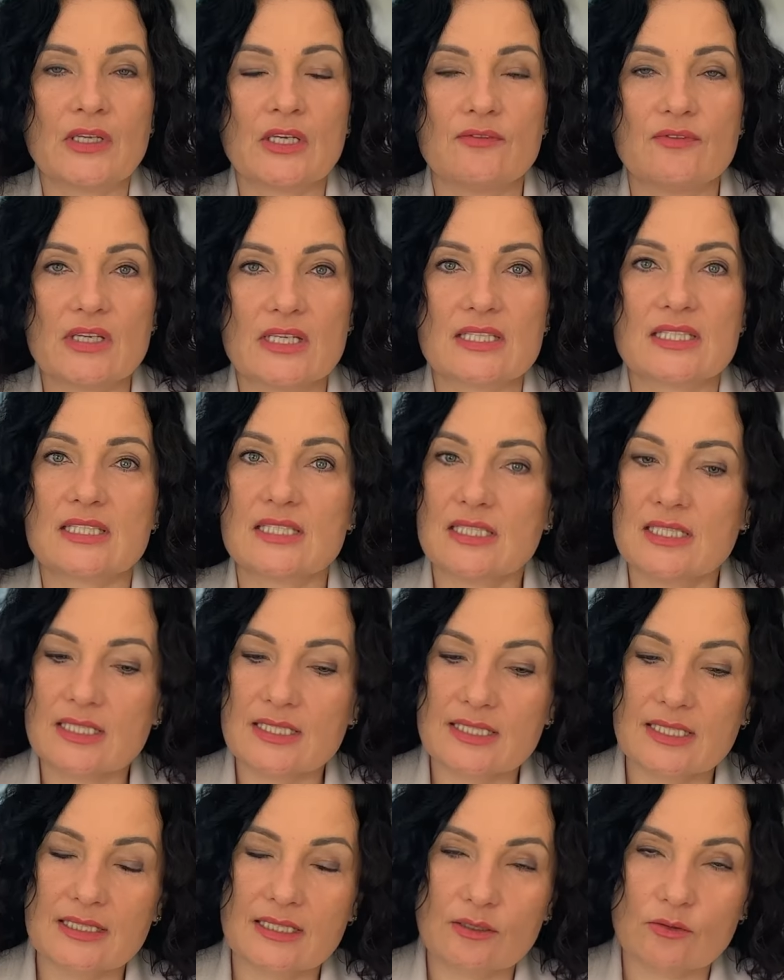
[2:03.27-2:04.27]
Więc z tych
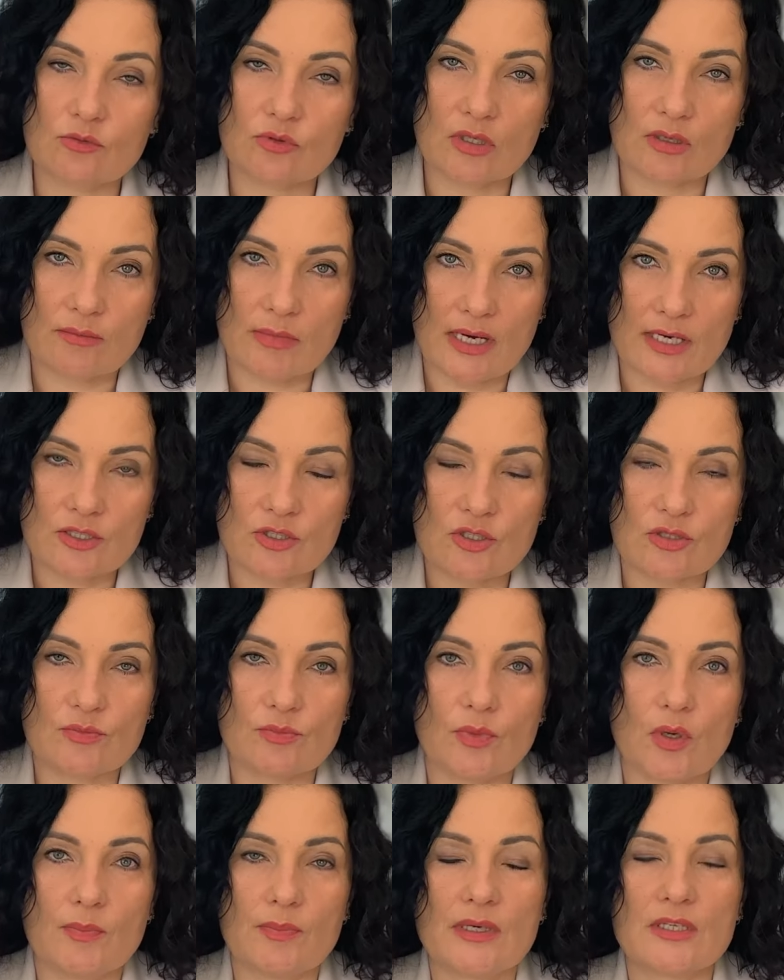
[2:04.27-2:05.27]
zadań, które masz,
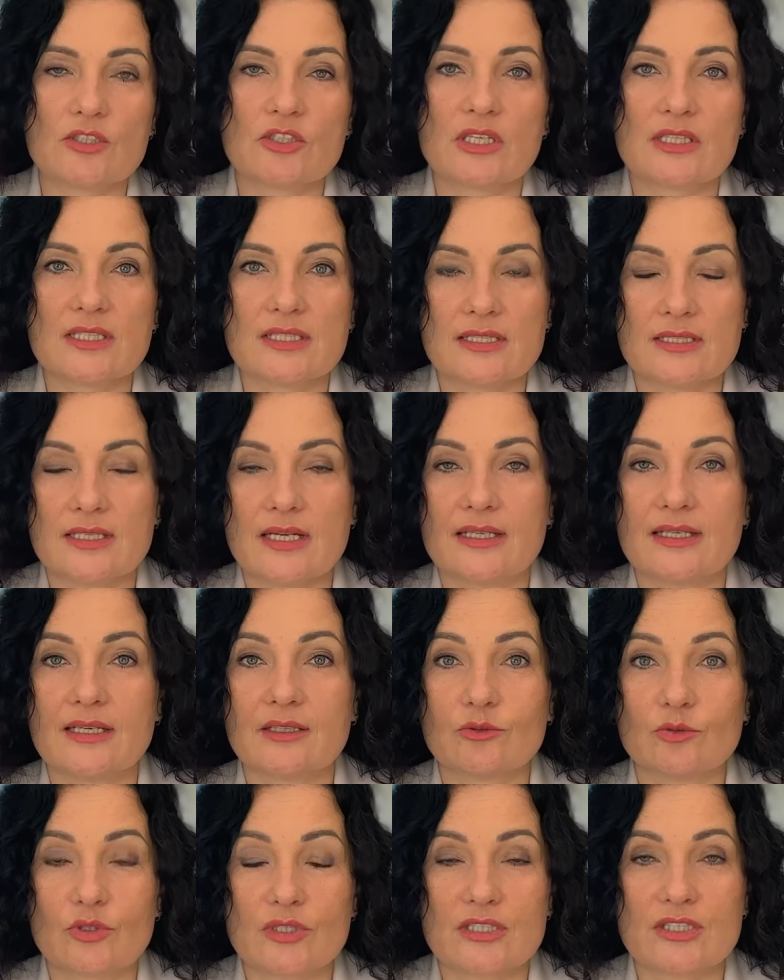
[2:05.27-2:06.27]
popatrz na te zadania,
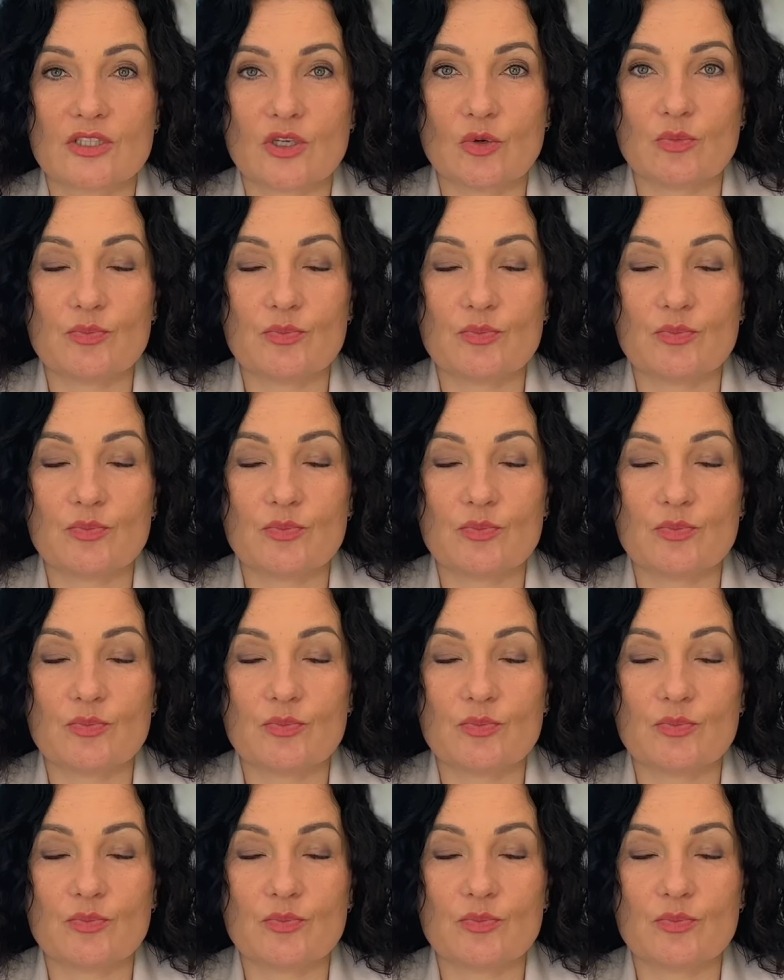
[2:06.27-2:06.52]
które są